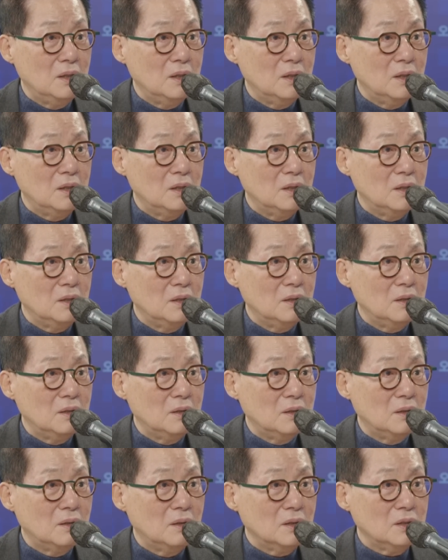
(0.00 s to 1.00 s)
네.
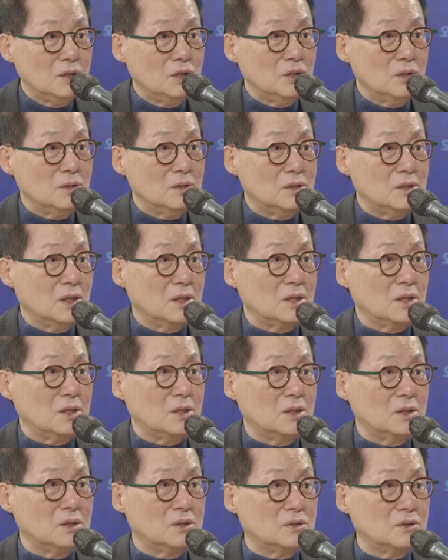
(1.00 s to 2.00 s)
뭐 네 이런
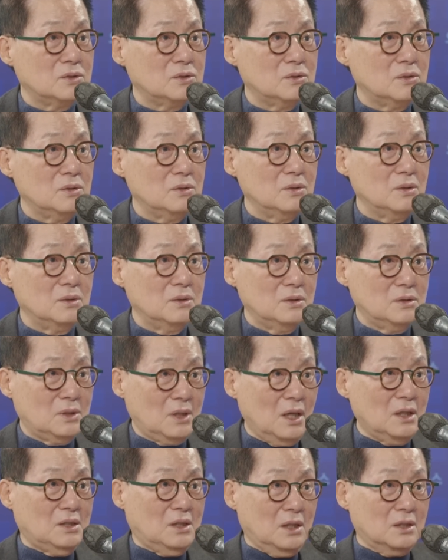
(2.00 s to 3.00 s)
얘기를 탓 하더라고요.
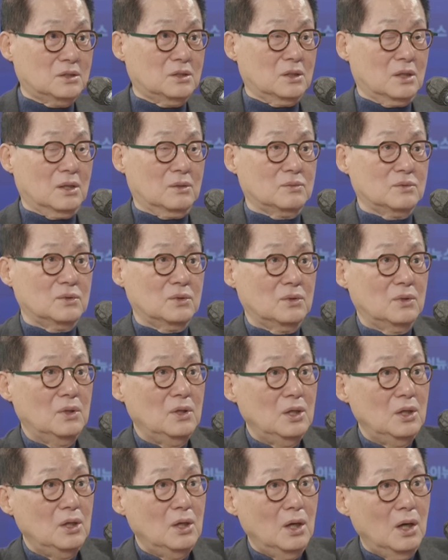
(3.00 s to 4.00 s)
탓했더라고요. 그때 훈련
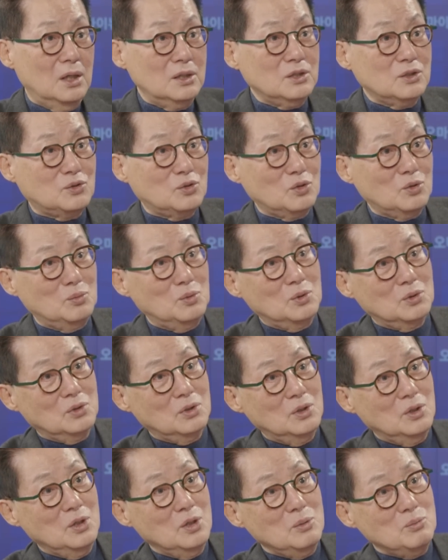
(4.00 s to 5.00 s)
안 했다. 아니 그러면
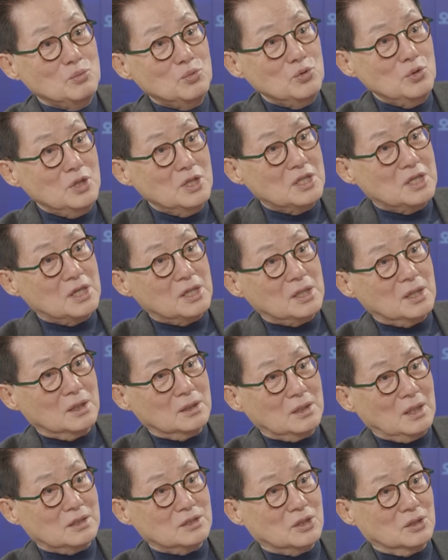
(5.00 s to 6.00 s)
무인기가
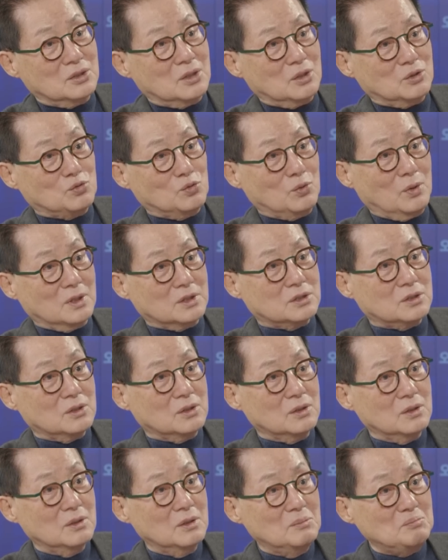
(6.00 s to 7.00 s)
다섯 대 들어와서
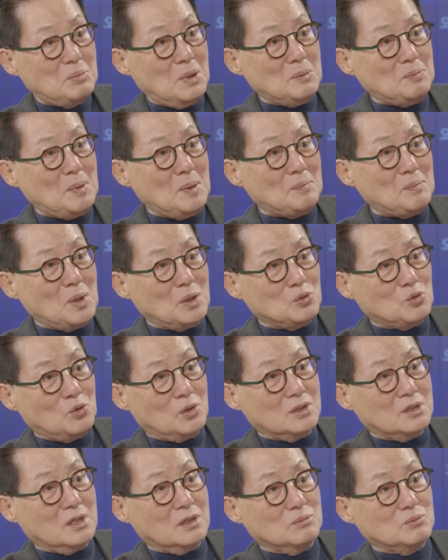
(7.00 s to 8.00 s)
뺑뺑뺑
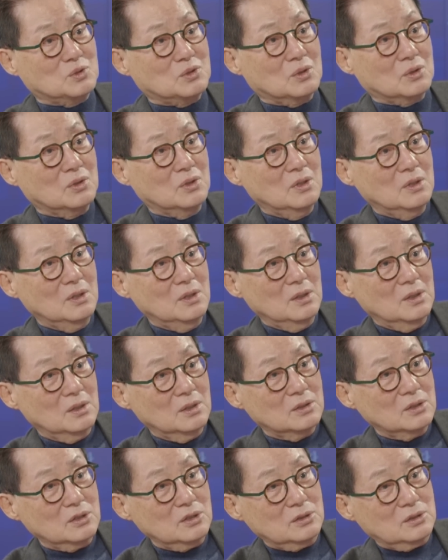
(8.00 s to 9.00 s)
돌아다니면서
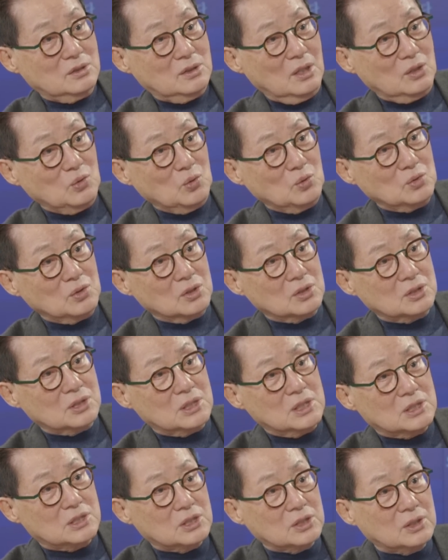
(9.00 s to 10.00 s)

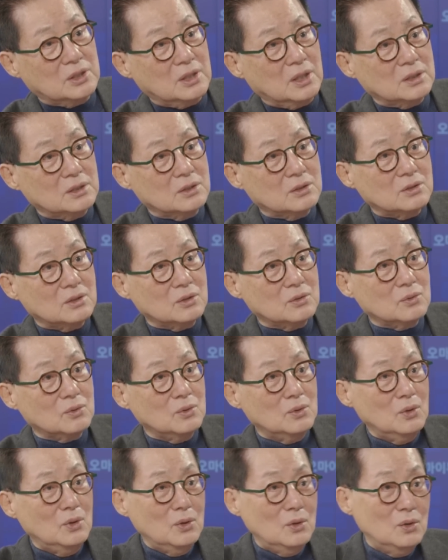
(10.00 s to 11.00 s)
대통령실 찍어갔는데도
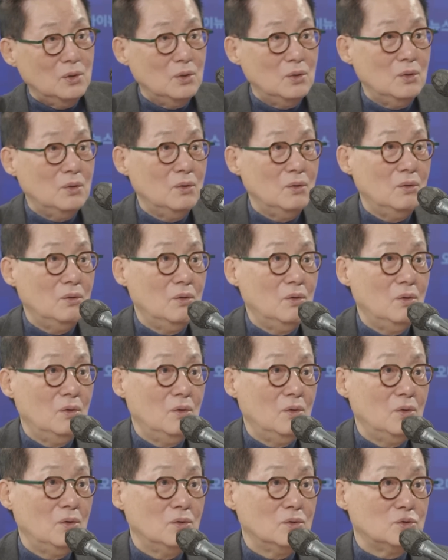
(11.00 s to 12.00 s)
전투기까지
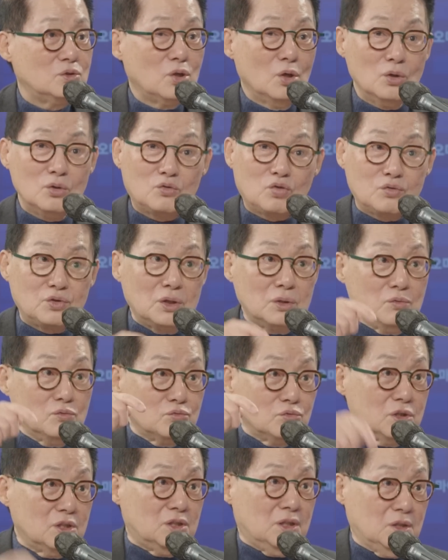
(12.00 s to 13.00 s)
동원해. 전투기
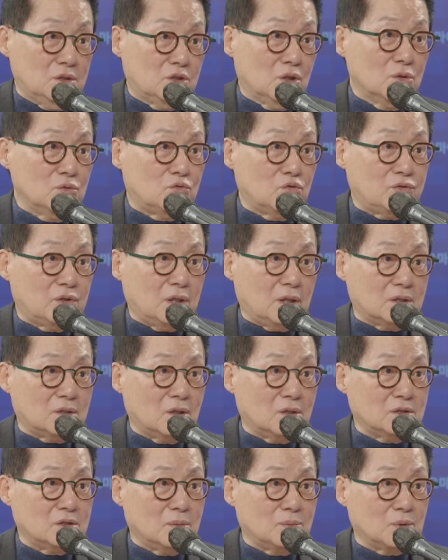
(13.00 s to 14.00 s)
우리 전투기가
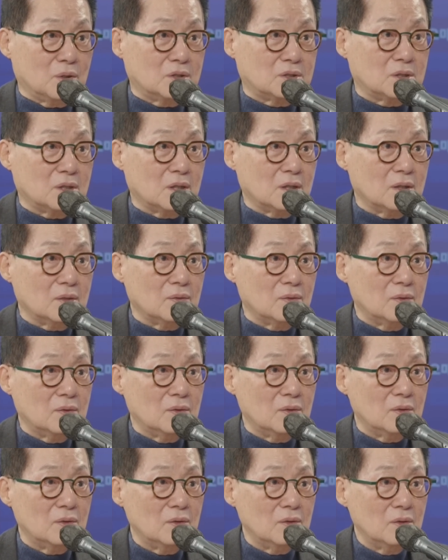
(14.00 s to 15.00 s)
떨어져
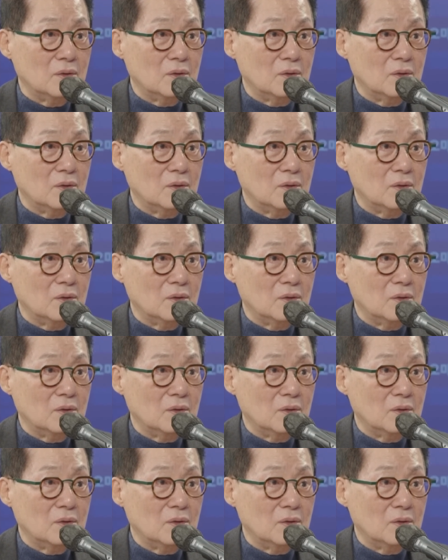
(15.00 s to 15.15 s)
버렸잖아요.